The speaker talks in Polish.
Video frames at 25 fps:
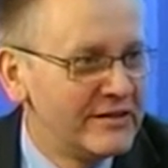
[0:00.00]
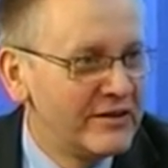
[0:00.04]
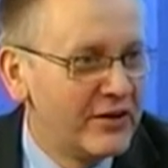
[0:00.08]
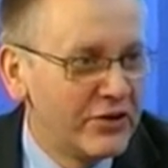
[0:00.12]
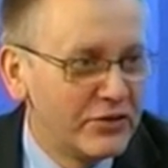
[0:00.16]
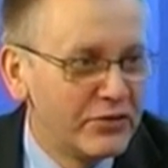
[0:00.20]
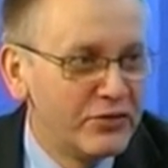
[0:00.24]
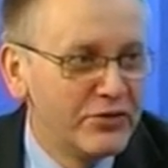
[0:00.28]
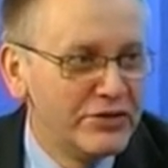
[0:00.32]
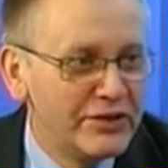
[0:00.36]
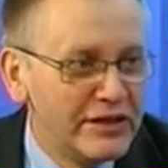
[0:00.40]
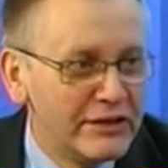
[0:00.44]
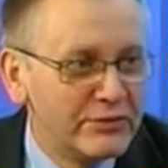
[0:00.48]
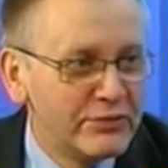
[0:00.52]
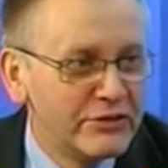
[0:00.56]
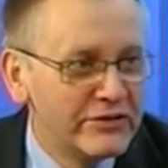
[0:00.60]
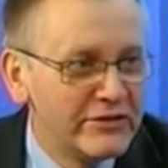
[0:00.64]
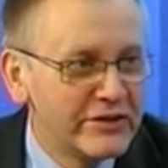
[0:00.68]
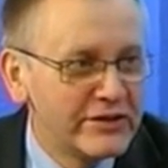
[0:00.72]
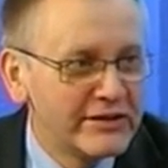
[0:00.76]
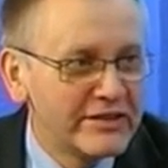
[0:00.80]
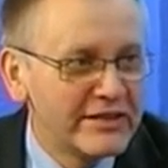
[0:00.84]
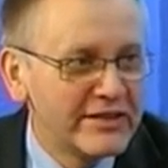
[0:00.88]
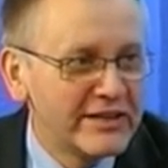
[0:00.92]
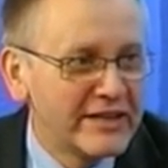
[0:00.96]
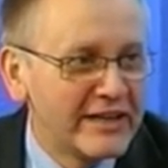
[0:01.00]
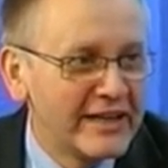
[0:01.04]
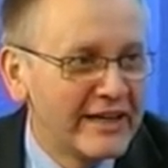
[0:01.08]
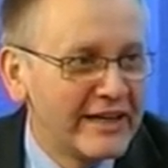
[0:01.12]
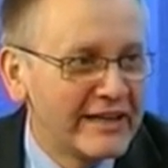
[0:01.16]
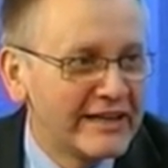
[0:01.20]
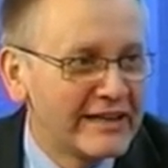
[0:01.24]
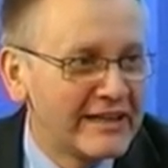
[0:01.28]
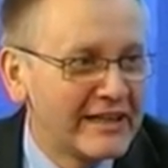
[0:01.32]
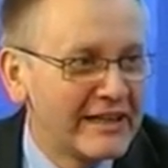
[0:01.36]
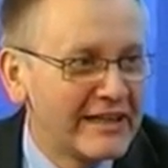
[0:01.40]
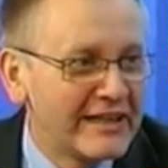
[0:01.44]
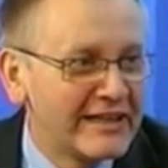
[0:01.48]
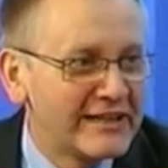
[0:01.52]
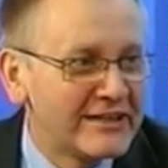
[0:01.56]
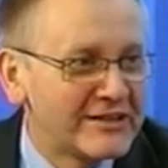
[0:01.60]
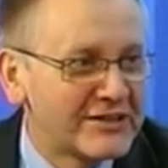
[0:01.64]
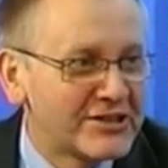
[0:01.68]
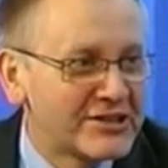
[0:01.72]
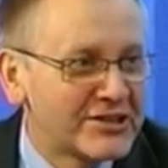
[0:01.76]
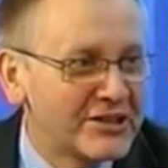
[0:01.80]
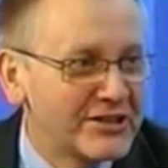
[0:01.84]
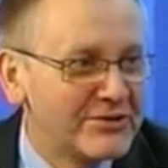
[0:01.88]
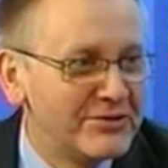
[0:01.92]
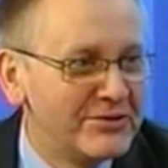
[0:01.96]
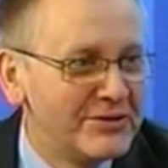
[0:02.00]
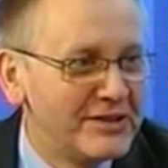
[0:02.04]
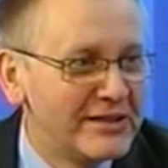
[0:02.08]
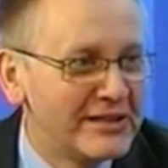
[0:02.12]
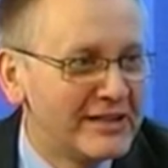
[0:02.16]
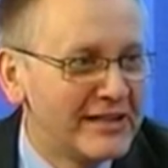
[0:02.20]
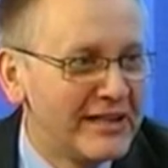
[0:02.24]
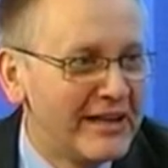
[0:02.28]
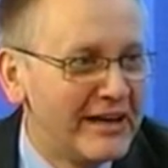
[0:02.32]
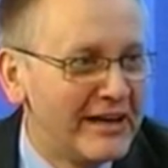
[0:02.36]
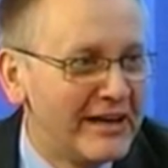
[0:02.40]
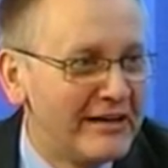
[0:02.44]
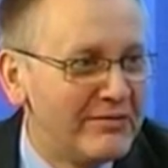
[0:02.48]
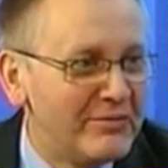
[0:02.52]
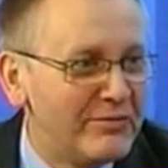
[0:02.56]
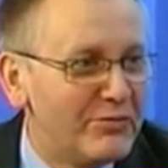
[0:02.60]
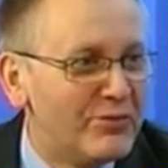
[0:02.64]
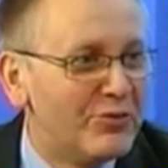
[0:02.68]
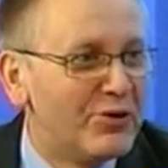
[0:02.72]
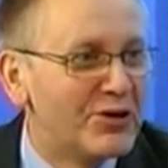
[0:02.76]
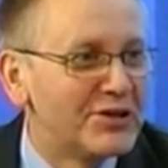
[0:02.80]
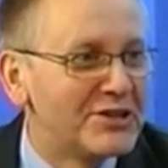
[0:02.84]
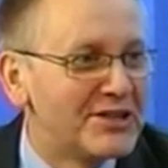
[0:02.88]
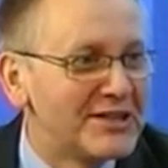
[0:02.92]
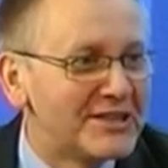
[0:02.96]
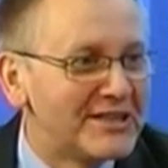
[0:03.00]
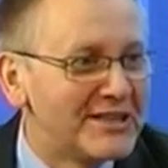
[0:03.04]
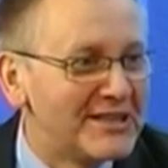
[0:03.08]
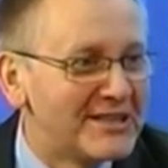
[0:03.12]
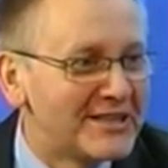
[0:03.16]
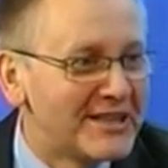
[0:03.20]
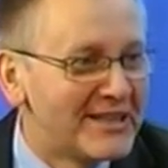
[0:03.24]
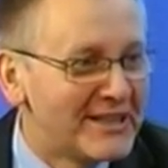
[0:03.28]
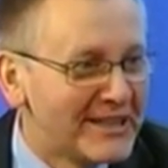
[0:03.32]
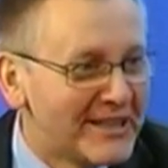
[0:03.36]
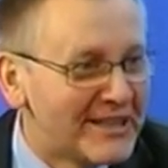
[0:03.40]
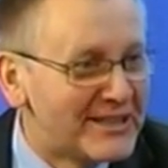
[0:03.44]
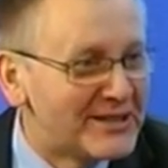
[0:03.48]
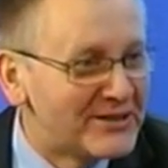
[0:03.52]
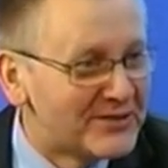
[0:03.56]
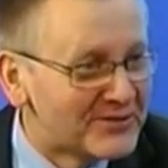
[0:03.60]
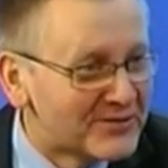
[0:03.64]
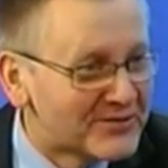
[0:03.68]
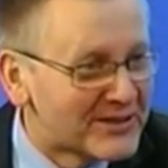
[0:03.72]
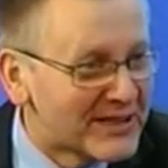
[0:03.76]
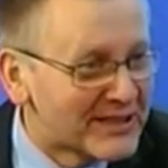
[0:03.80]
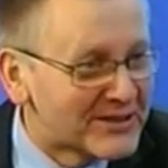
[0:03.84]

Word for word: ogólnie mówiąc, dla, dla, szczególnie dla młodych inteligentów,